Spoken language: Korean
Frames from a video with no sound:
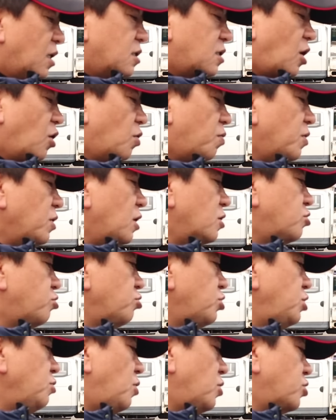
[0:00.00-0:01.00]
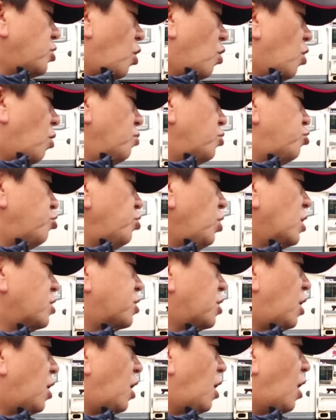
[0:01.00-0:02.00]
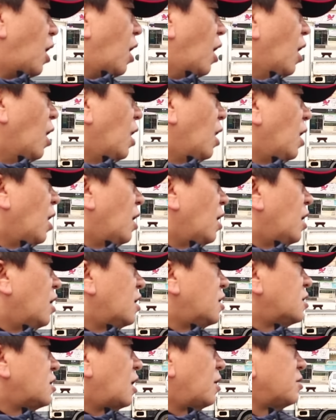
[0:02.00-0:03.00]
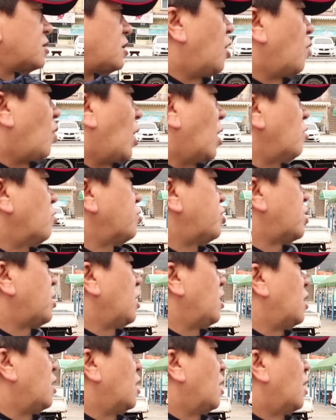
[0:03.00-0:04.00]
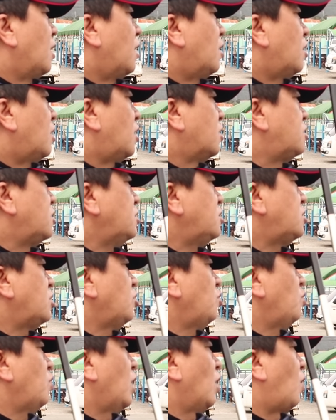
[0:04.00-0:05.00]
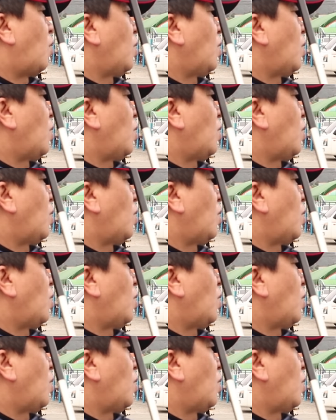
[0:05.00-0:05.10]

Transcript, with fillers: 자, 이번에 수심을 조금 줄여서 병광구슬이 어신지 위에